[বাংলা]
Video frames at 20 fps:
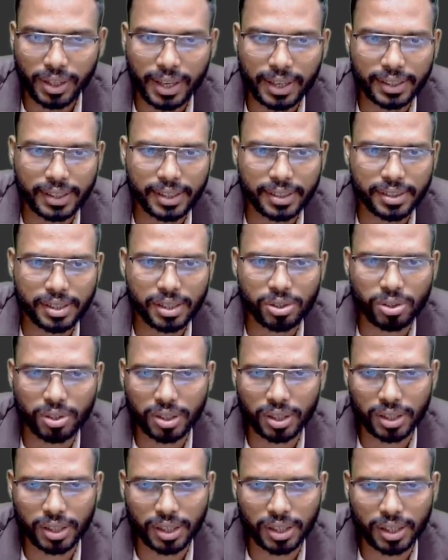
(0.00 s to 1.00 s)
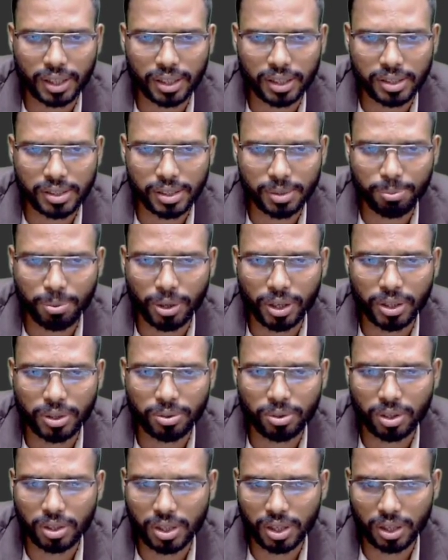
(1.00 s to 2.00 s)
এক নেত্রীর সঙ্গে এখানে যে
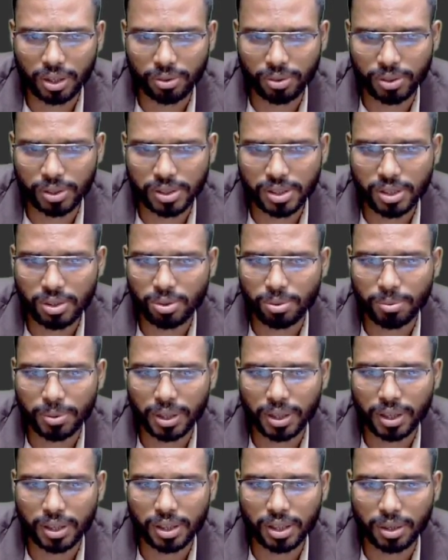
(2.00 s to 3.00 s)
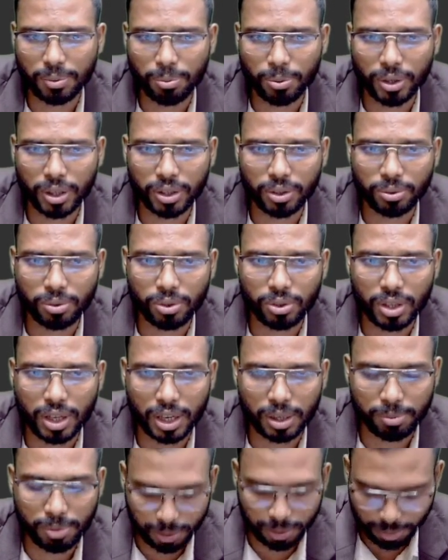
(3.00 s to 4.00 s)
পয়েন্টগুলো দেওয়া রয়েছে তুমি এখান থেকে পয়েন্টগুলো
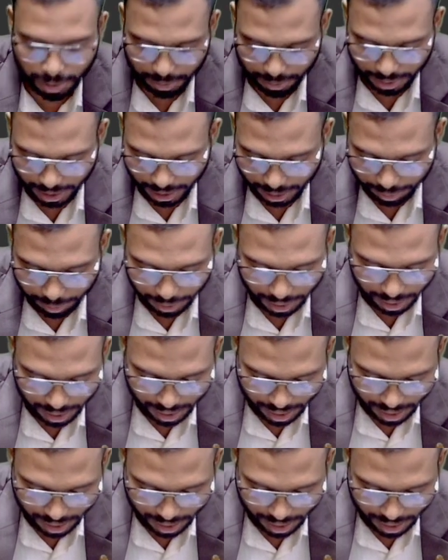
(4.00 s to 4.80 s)
ধারাবাহিকভাবে লিখবা